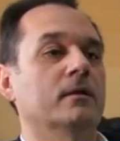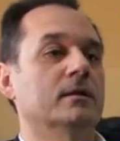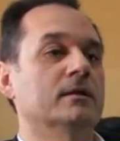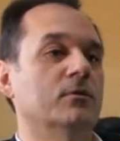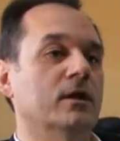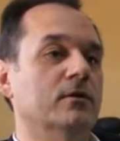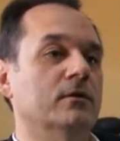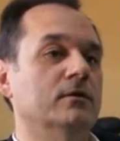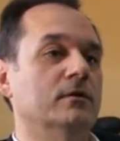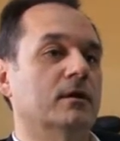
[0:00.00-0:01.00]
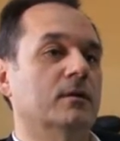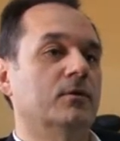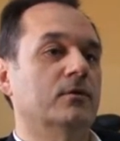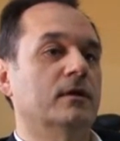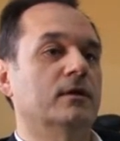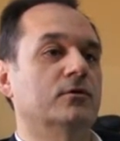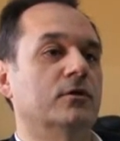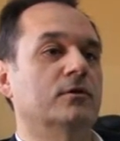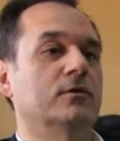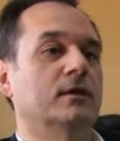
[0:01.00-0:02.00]
El simulador reproduce el
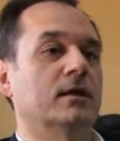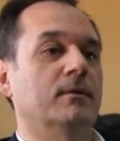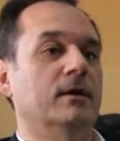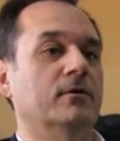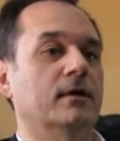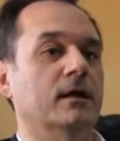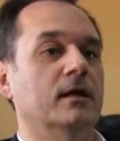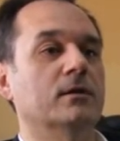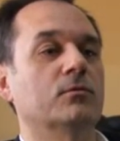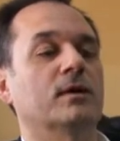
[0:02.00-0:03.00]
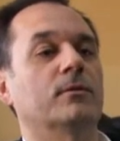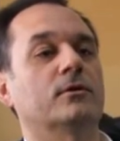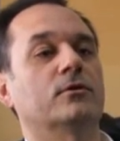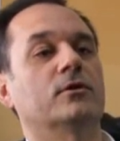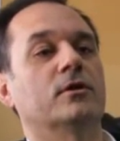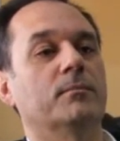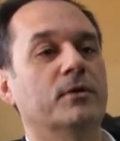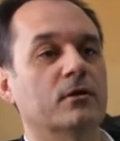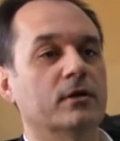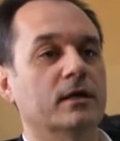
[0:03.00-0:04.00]
entorno de trabajo real de un laboratorio de
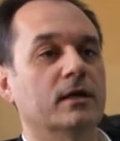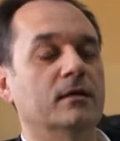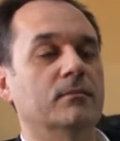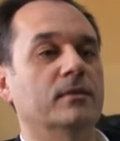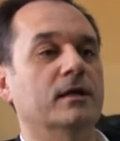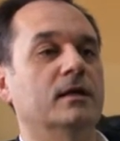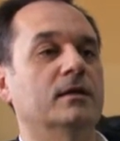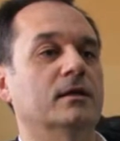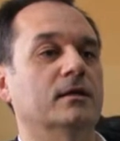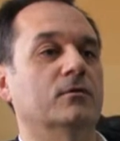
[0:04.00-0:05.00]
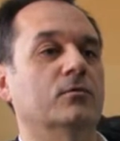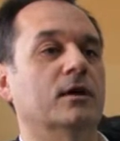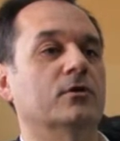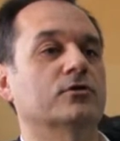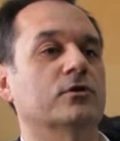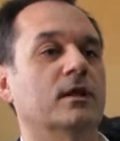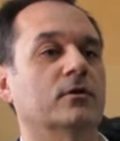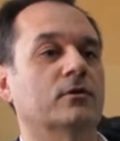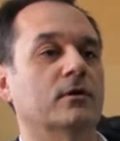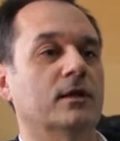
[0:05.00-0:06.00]
embriología mediante una consola de
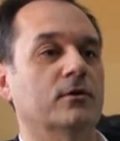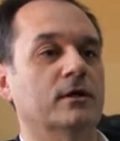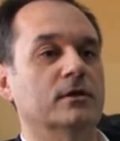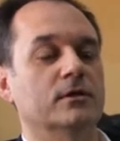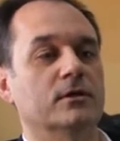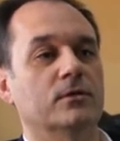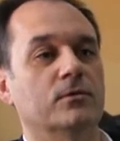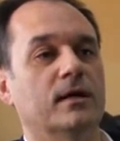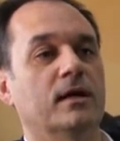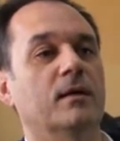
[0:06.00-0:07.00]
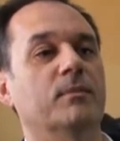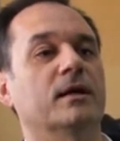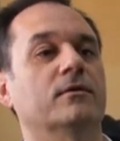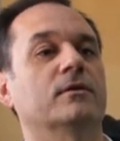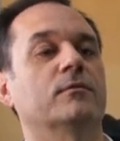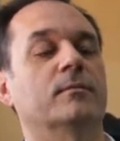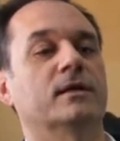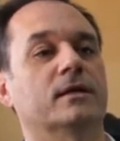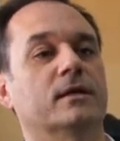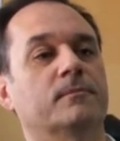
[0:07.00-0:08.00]
controladores y una aplicación
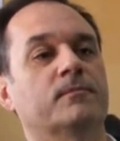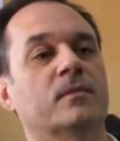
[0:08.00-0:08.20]
informática.